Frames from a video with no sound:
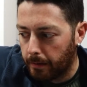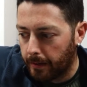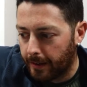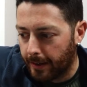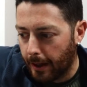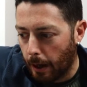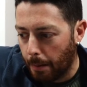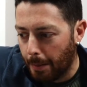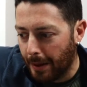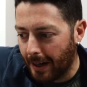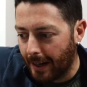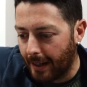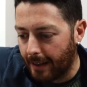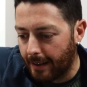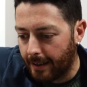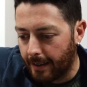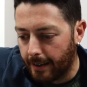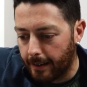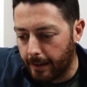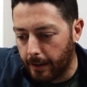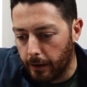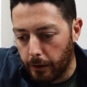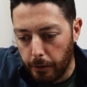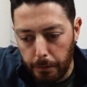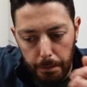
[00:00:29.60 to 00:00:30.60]
tra
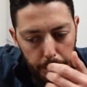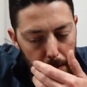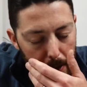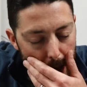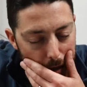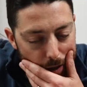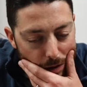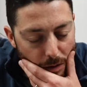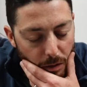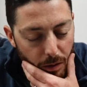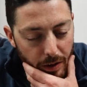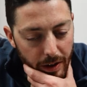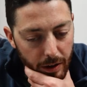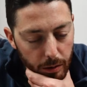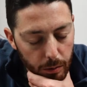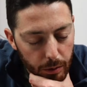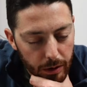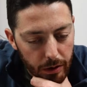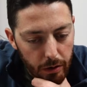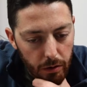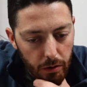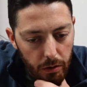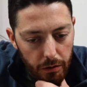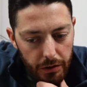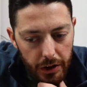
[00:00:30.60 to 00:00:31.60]
parentesi, spero che
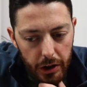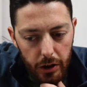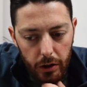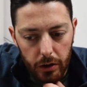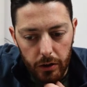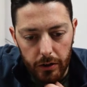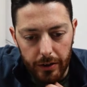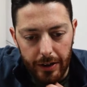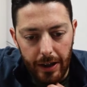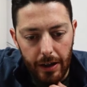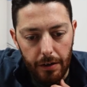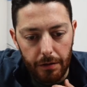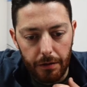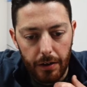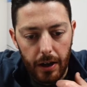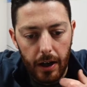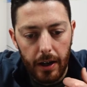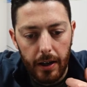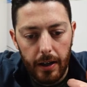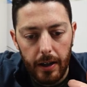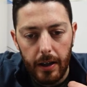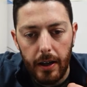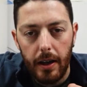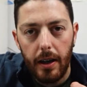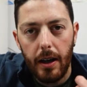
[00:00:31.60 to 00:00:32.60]
questo video
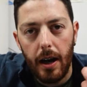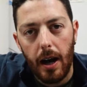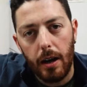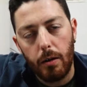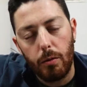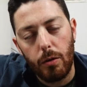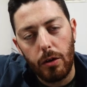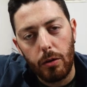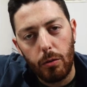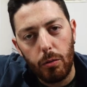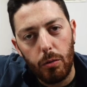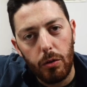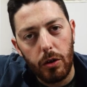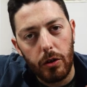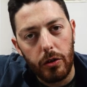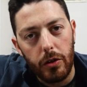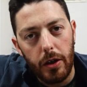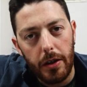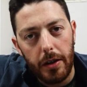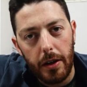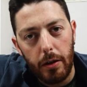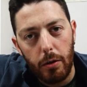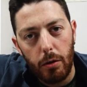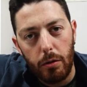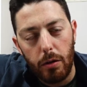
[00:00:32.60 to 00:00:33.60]
serva a qualcuno,
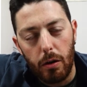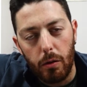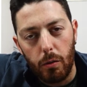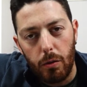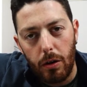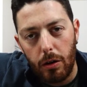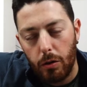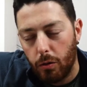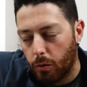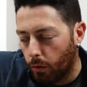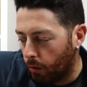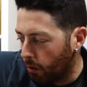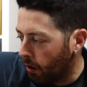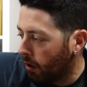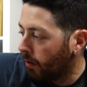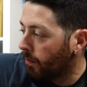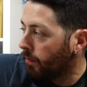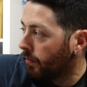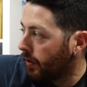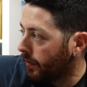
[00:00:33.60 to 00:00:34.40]
sia d'aiuto a qualcuno.